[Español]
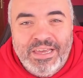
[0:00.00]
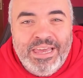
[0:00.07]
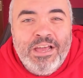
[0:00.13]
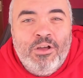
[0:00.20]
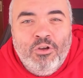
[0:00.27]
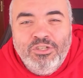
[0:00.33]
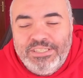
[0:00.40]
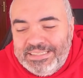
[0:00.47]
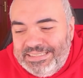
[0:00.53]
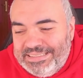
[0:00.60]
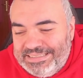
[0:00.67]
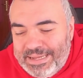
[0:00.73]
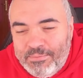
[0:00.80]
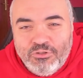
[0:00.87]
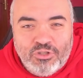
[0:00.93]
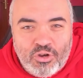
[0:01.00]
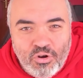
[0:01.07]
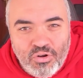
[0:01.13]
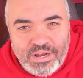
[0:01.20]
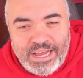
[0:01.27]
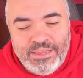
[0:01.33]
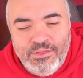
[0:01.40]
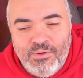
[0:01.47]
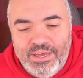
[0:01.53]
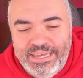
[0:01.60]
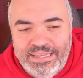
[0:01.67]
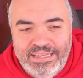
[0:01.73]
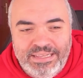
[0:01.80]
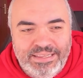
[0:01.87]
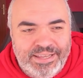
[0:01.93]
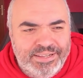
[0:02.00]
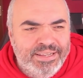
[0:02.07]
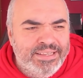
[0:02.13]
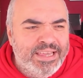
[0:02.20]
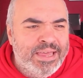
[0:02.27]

¿Qué cosas estamos colocando ahí en Internet?